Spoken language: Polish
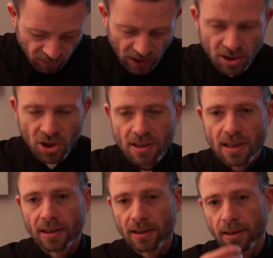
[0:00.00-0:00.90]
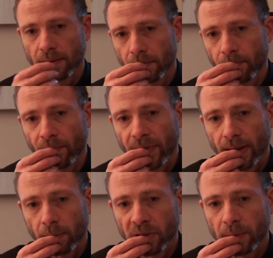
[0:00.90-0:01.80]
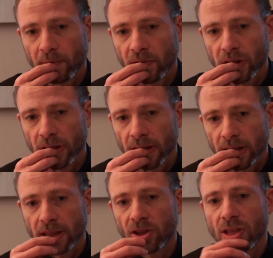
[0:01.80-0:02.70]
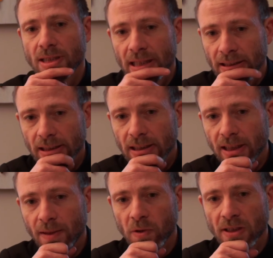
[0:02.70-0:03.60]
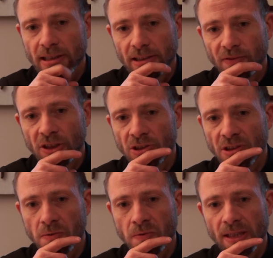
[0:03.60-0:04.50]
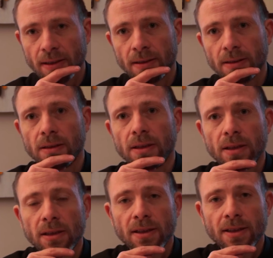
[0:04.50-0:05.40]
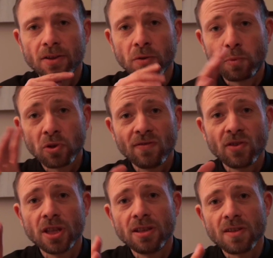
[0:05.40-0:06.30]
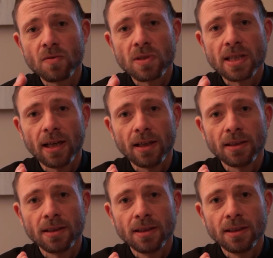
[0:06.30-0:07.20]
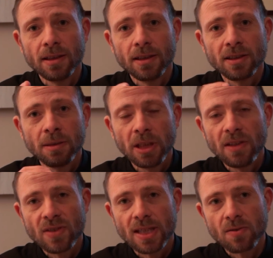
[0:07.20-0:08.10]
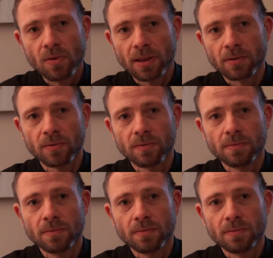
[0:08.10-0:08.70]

I wtedy się zlękli. Można powiedzieć, że kiedy się zlękli, kiedy przestali widzieć Jezusa. Dopóki widzieli Jezusa, nie mieli w sercu lęku.